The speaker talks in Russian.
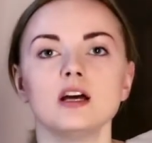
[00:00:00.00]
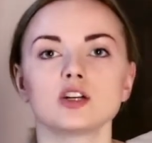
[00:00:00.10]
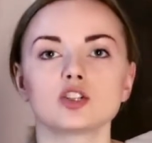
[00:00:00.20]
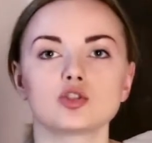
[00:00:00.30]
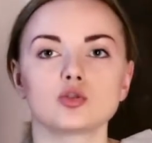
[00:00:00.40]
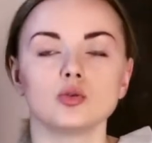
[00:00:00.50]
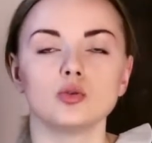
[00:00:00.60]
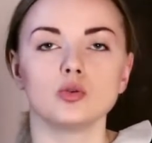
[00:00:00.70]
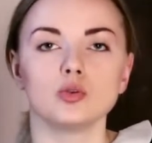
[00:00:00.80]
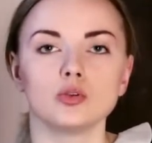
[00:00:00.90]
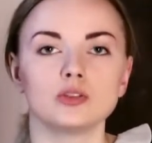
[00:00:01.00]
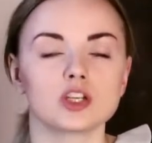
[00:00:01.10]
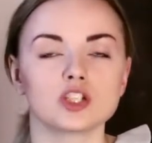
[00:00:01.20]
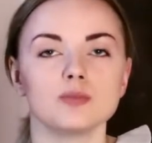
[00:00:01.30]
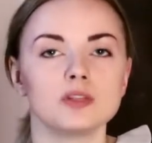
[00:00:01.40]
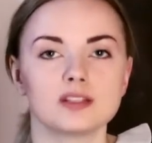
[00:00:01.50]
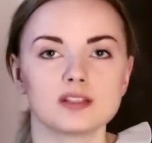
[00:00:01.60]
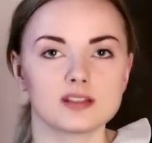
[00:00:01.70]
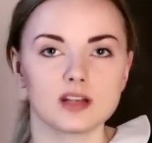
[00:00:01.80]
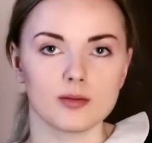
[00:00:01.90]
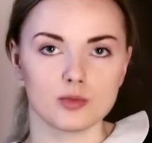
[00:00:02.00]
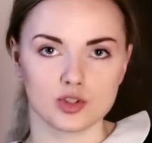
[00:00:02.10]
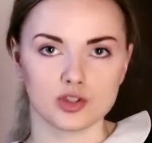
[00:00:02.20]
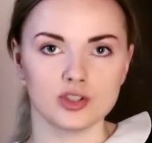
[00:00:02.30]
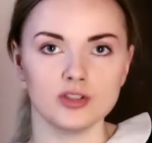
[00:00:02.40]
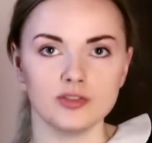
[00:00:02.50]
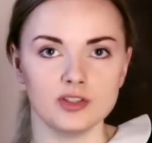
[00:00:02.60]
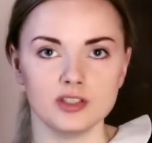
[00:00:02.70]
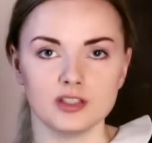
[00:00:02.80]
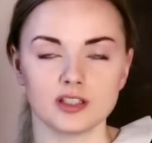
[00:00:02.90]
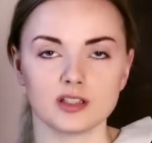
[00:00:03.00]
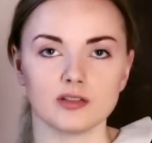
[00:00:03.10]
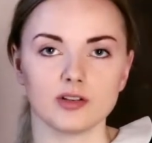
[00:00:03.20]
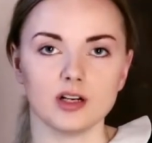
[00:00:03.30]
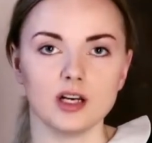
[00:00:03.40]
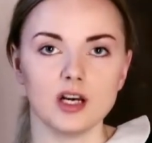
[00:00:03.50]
что даже медсестра может не видеть этого,